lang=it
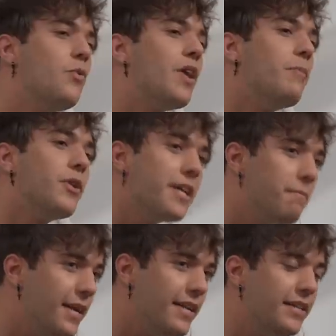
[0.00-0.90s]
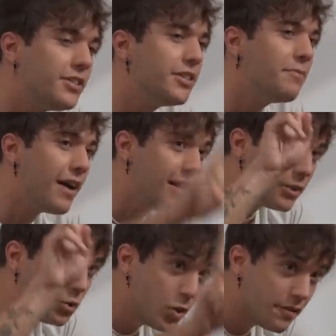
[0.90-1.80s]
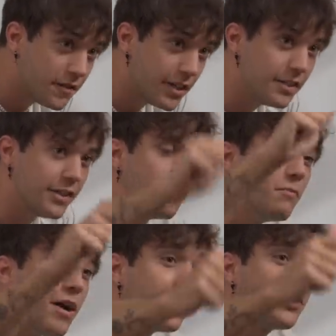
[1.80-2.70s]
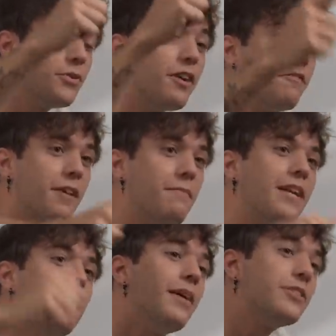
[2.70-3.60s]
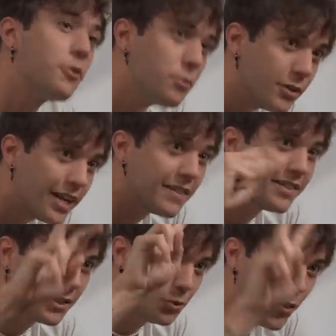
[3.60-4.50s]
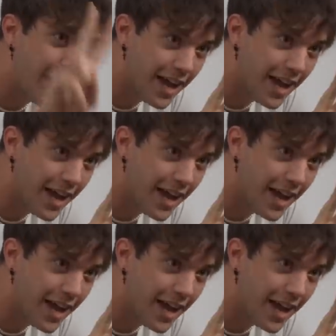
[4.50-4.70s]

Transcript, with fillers: una moglie bellissima, due figli, un maschio e una femmina, il maschio più grande di due